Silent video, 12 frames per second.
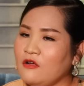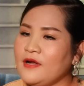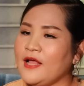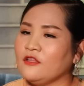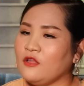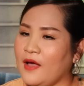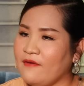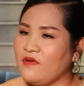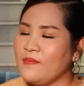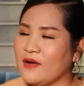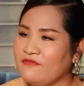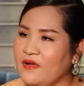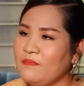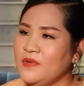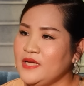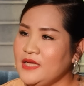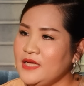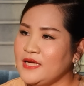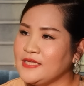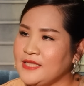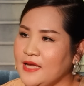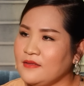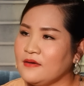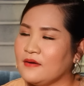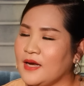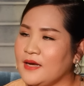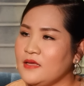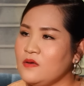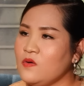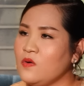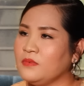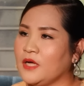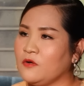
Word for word: Có ra tòa về mặt pháp lý để xác thực là ly hôn